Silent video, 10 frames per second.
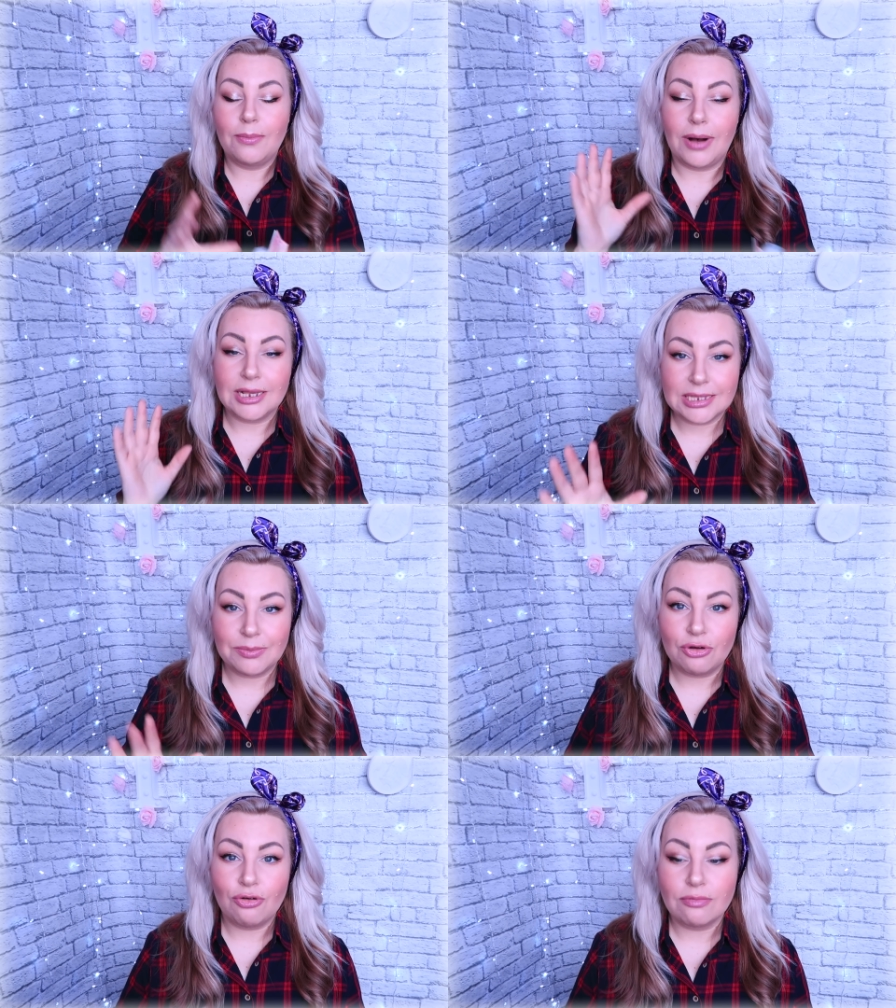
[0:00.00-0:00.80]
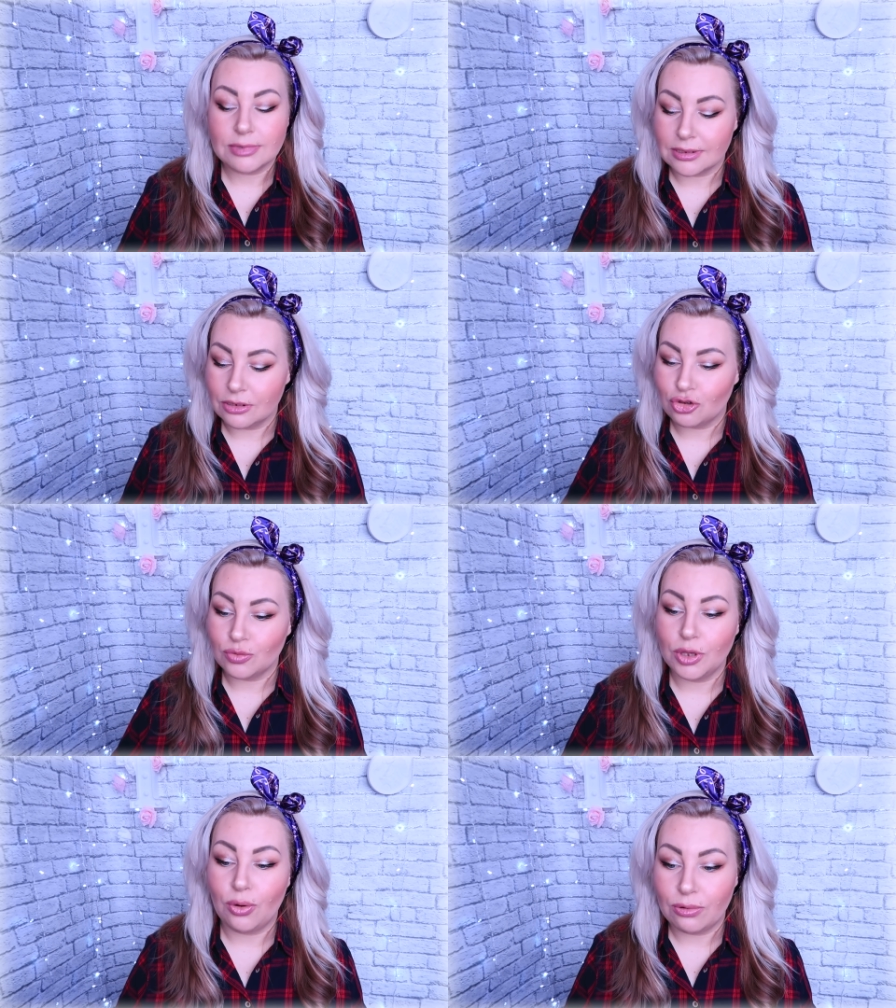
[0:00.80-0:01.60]
Масло, могу вам сказать,
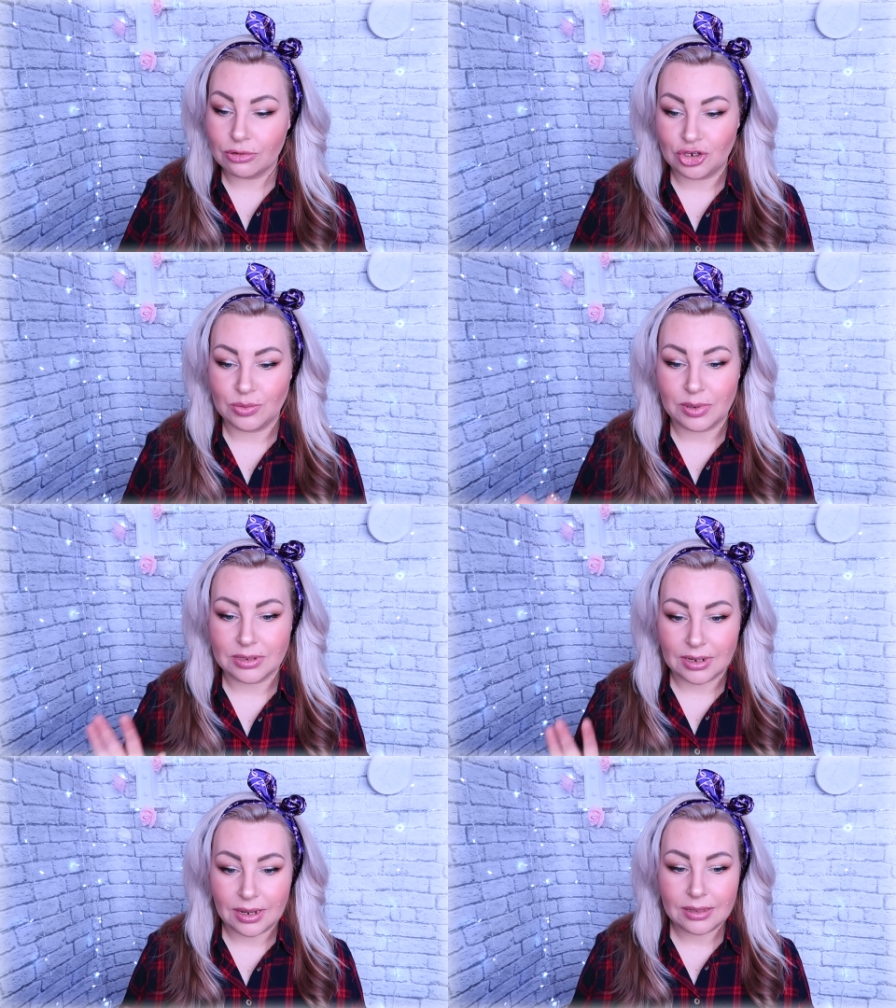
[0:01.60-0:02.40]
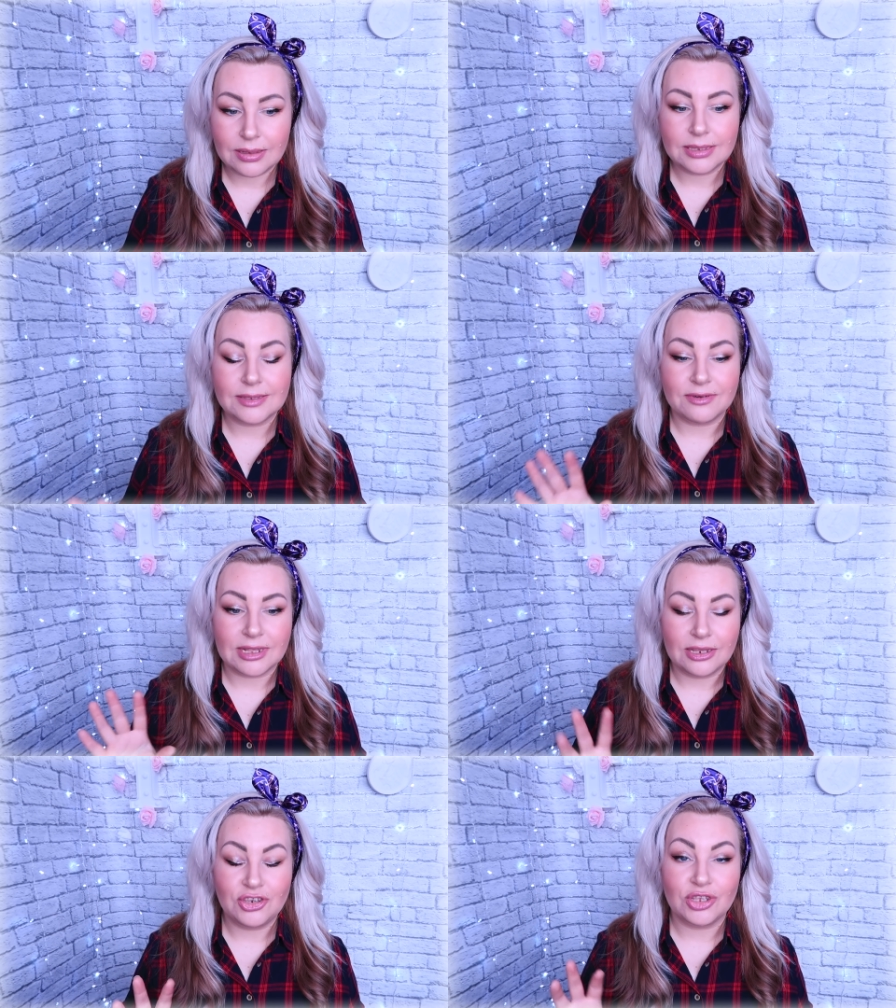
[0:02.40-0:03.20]
что мне очень понравилось, в
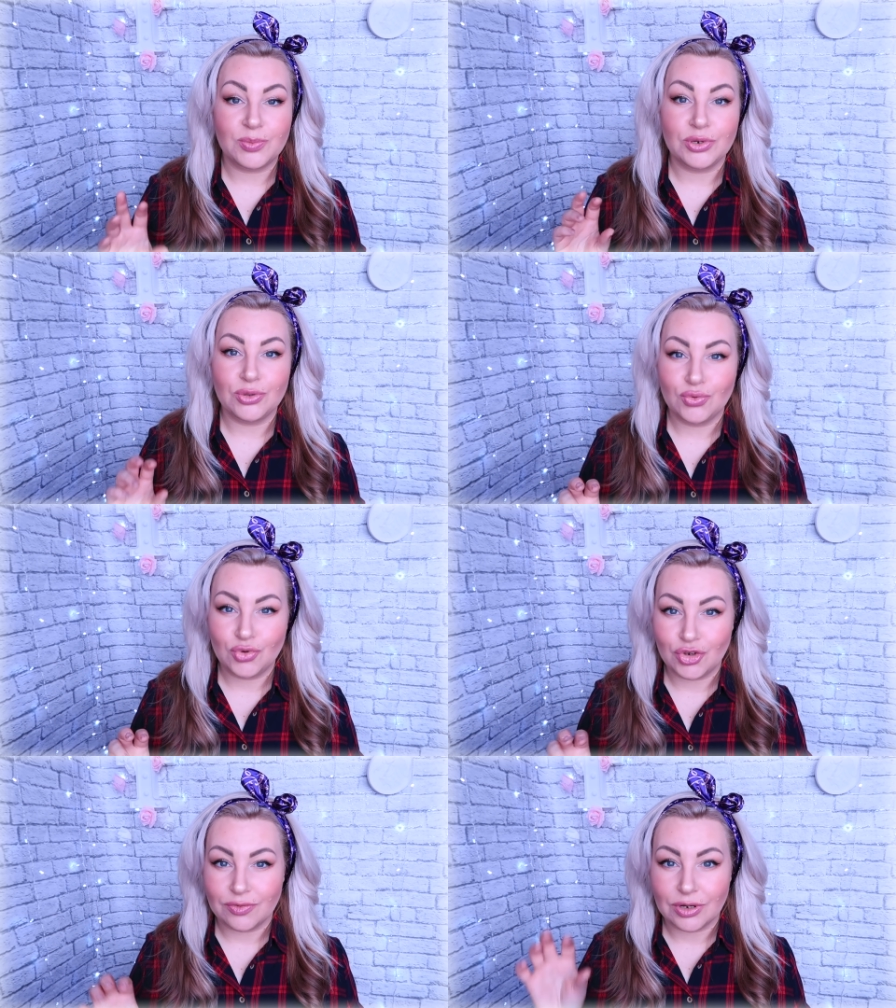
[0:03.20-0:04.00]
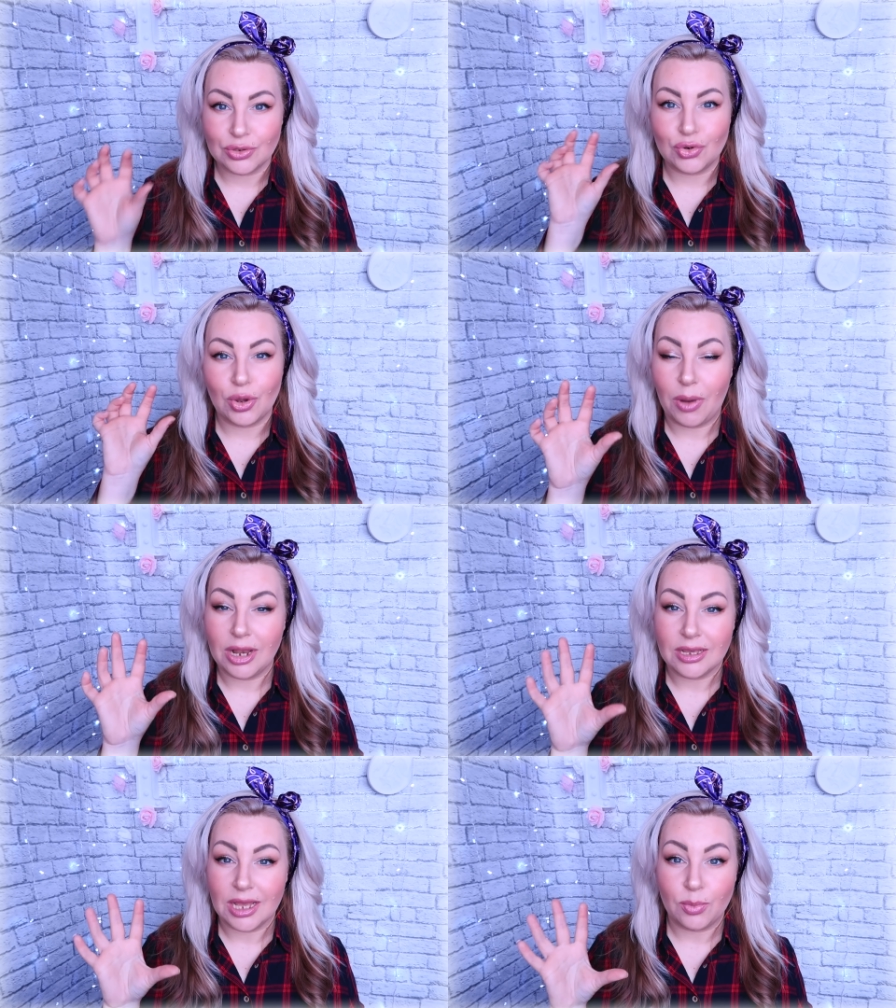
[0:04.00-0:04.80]
отличие от предыдущего, которое
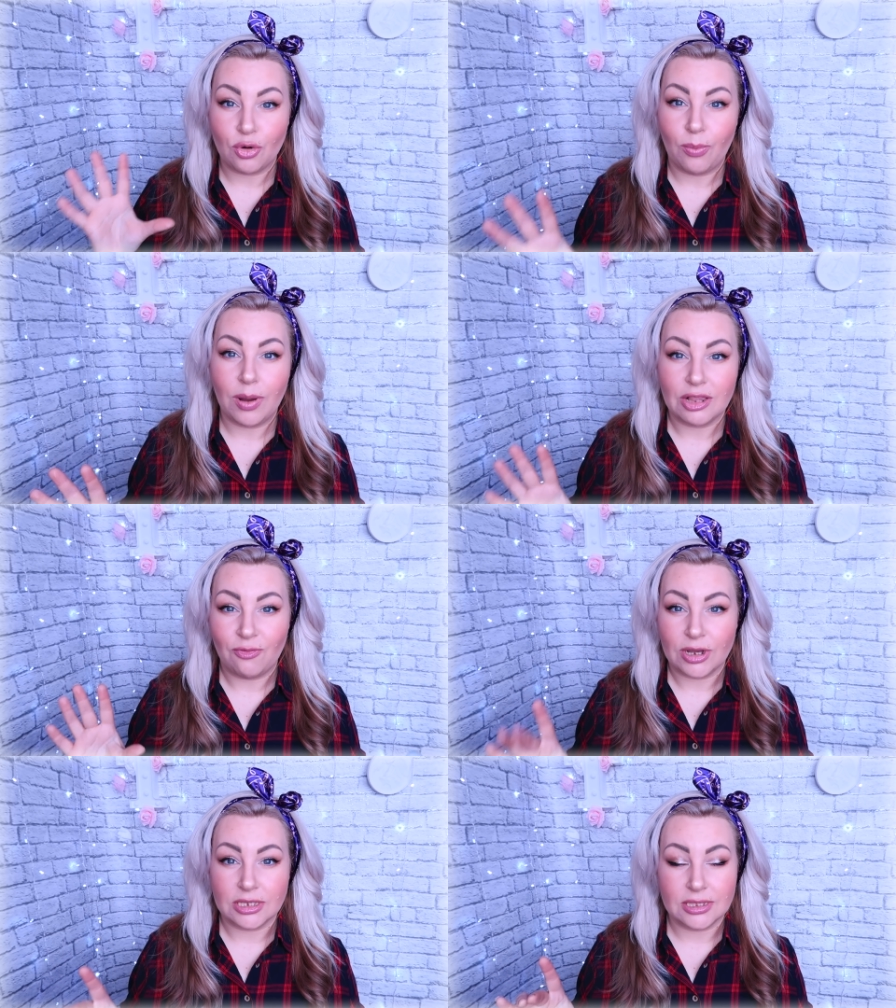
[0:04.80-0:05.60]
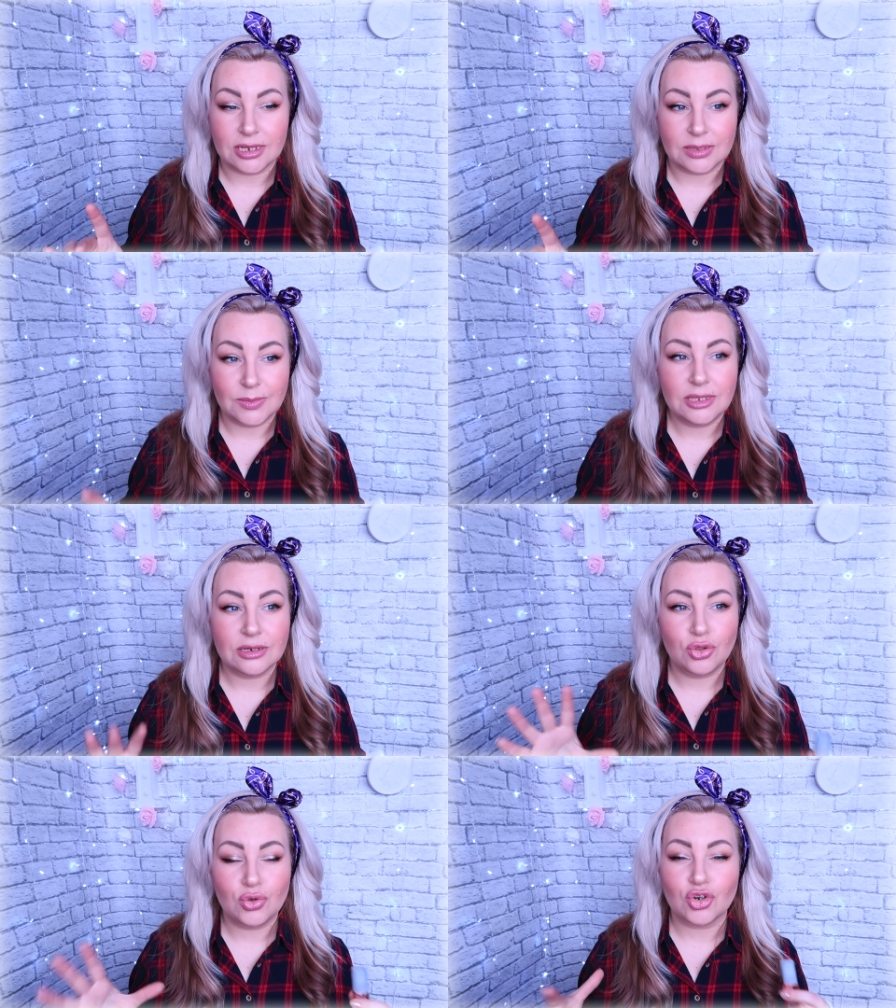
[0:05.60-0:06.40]
маленькое покупала в Магнит
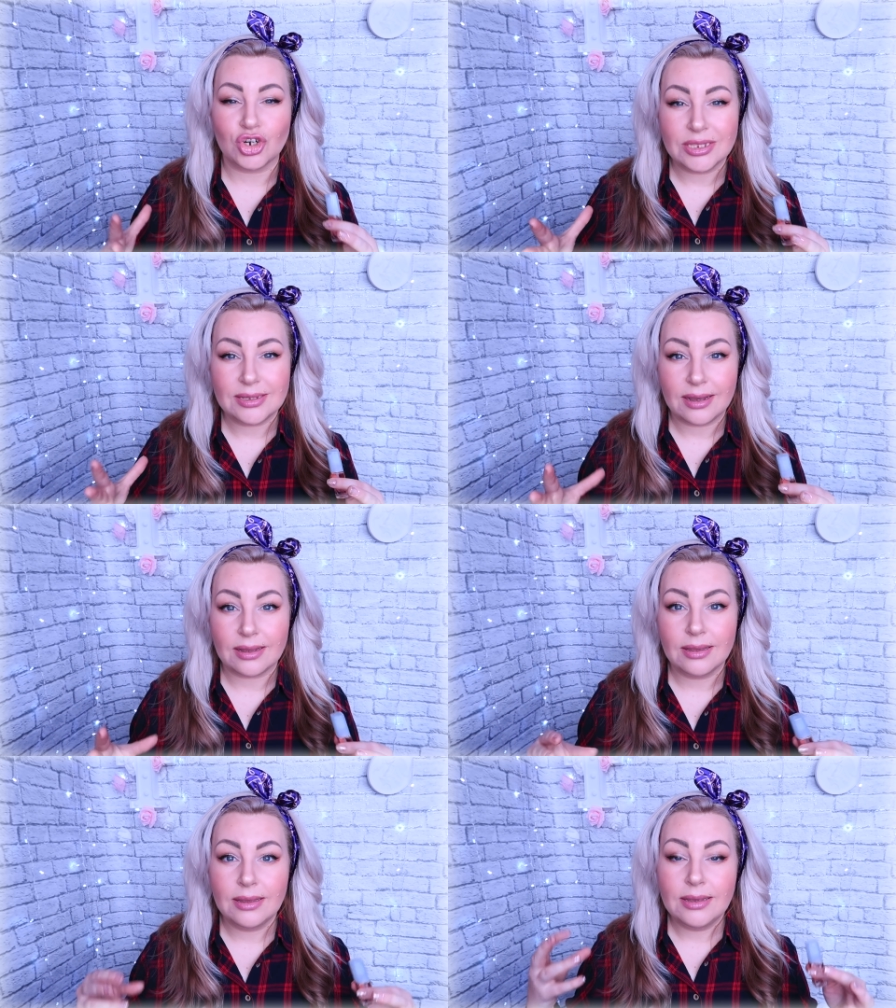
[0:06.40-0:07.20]
Косметик, то жидкое